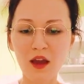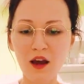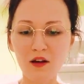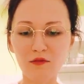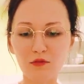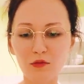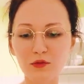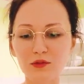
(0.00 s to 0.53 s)

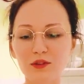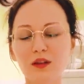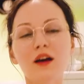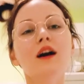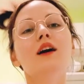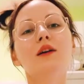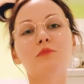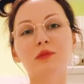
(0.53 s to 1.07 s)
Вот.
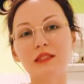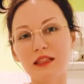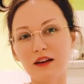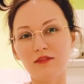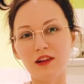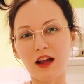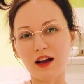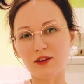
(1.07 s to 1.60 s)

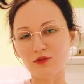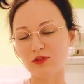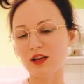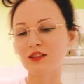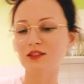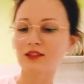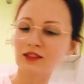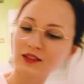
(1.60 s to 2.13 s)
Поздравляю
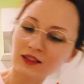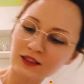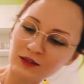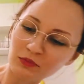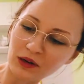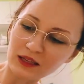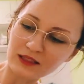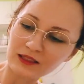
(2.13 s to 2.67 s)
нас с
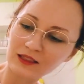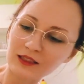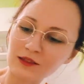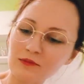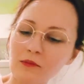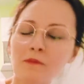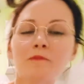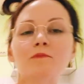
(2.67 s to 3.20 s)

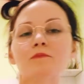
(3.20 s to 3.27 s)
праздником.